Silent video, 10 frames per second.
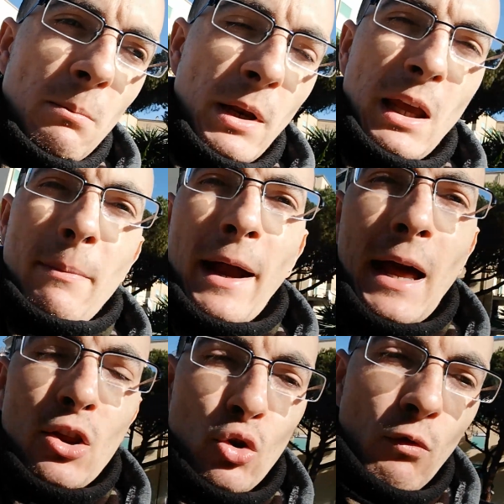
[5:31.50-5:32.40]
perché
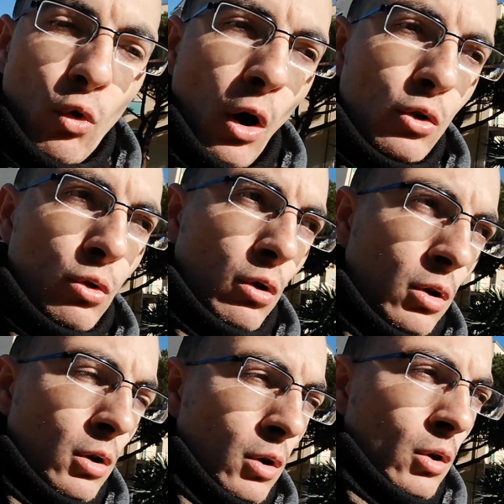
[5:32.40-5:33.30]
magari sono vuoto
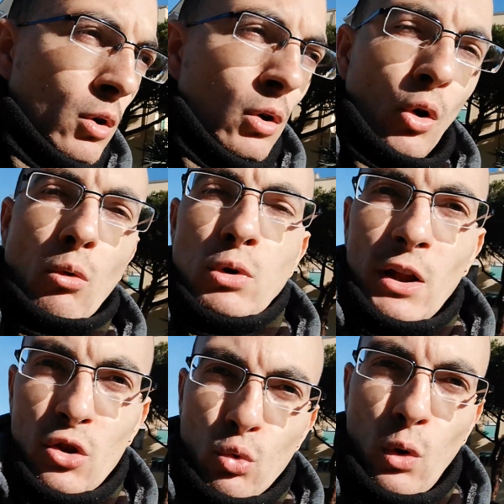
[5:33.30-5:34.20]
come
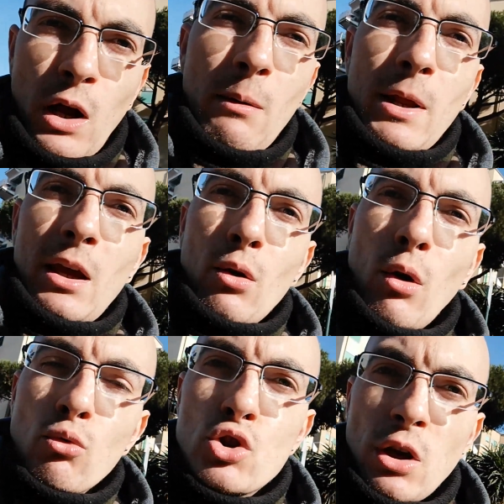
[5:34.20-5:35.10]
una zucca, perché non
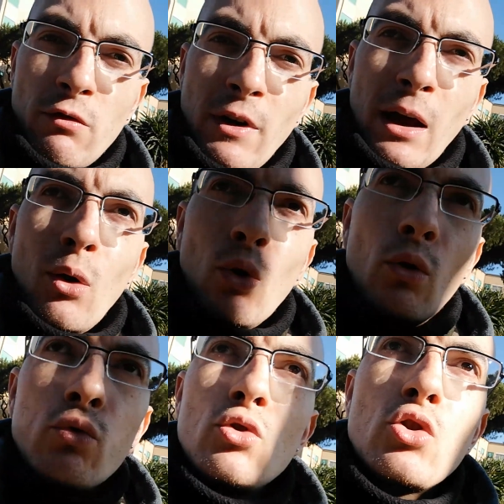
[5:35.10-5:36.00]
ho un cervello
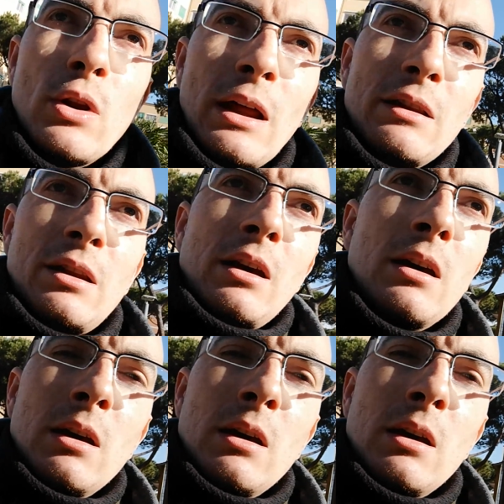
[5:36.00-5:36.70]
funzionante,